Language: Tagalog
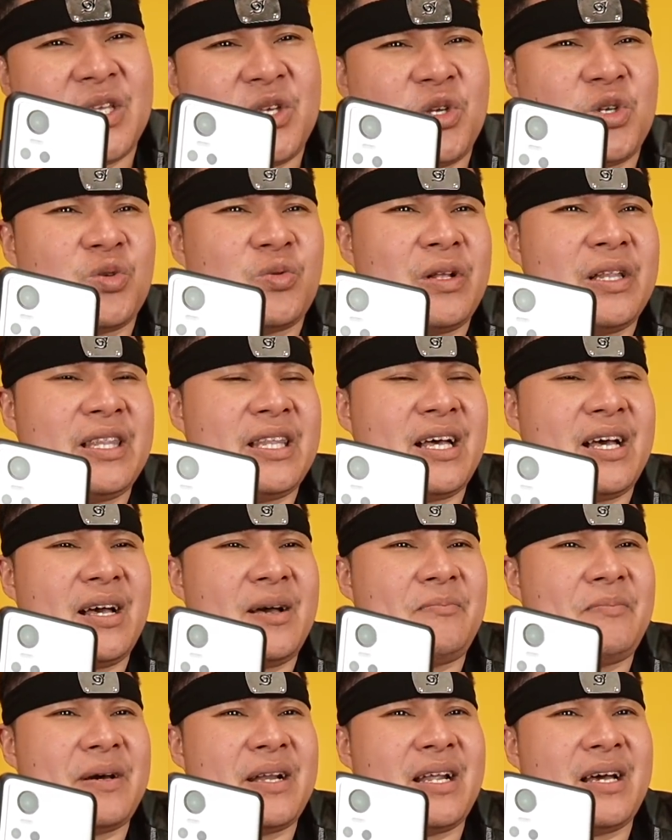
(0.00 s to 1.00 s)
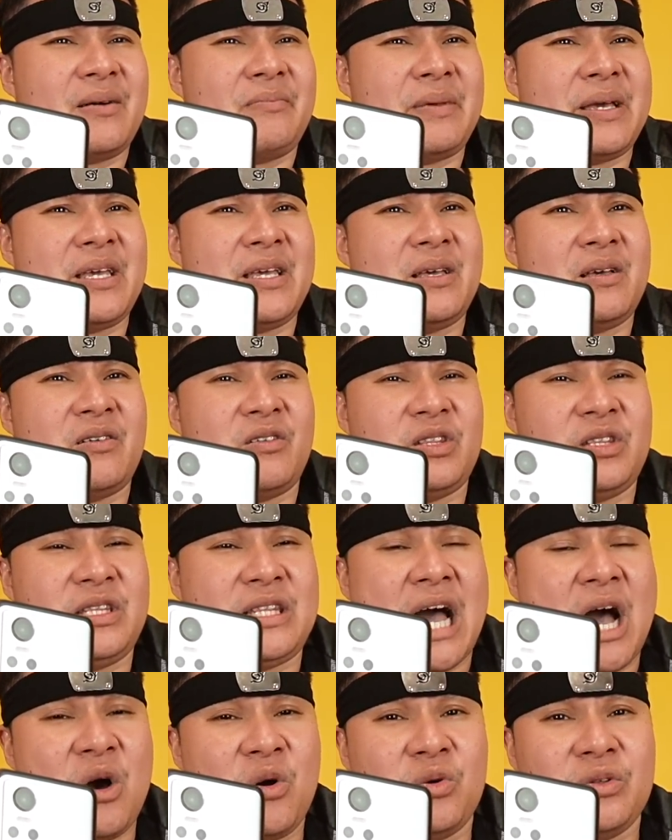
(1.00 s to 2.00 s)
the usual na parang may
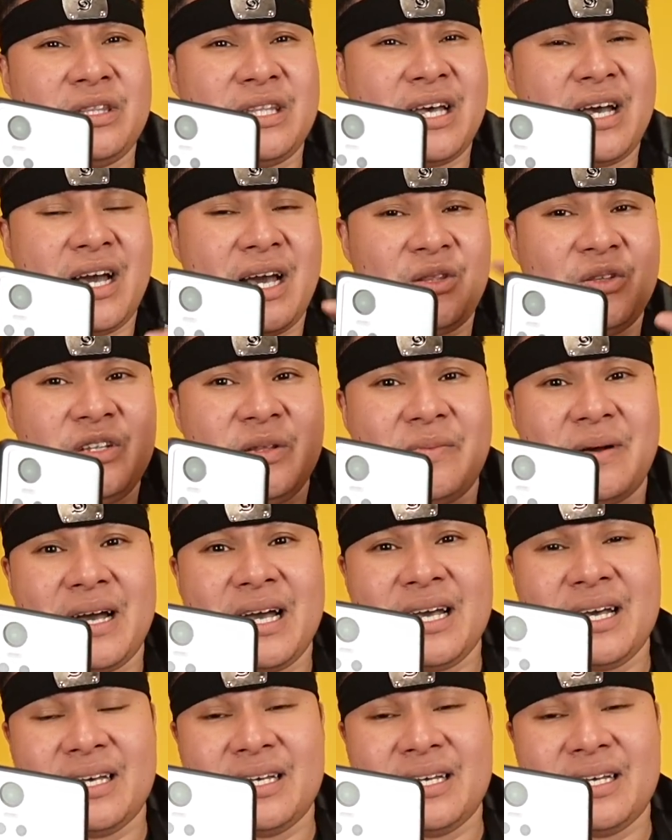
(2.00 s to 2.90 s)
dahon na, ano, di ba?